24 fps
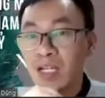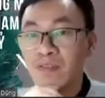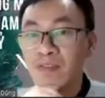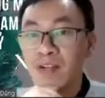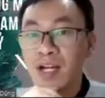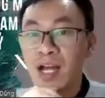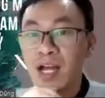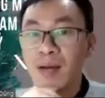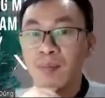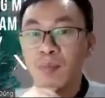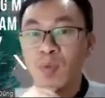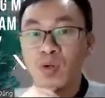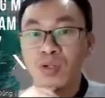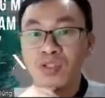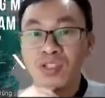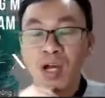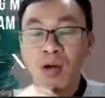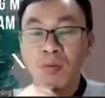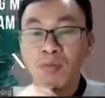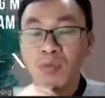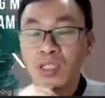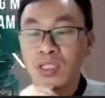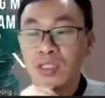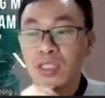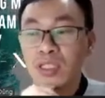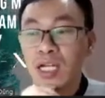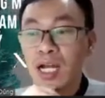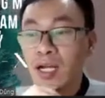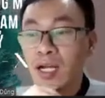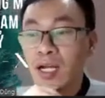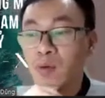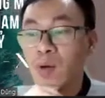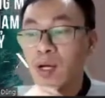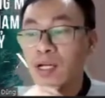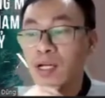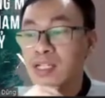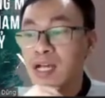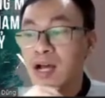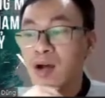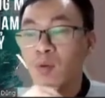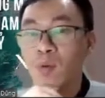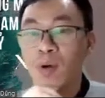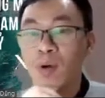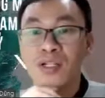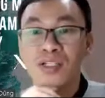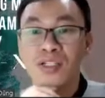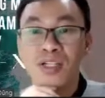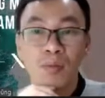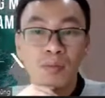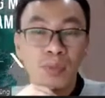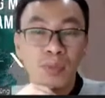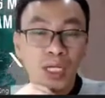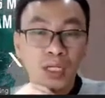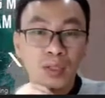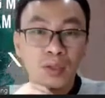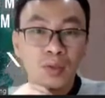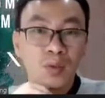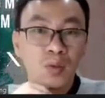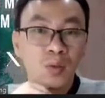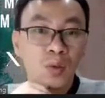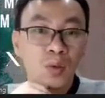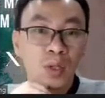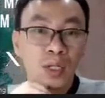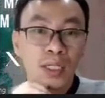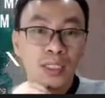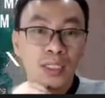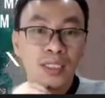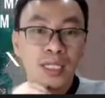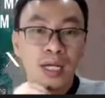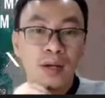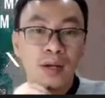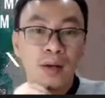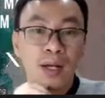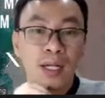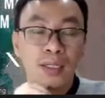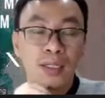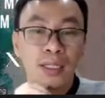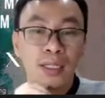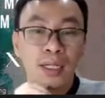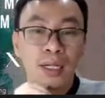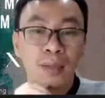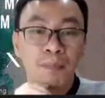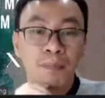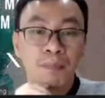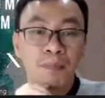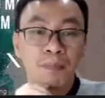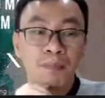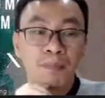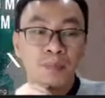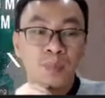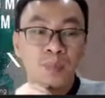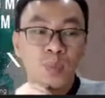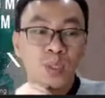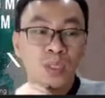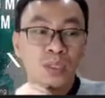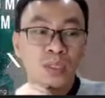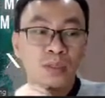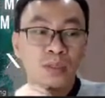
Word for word: và một trong những cái ngoại giao quan trọng nhất của cái giai đoạn um,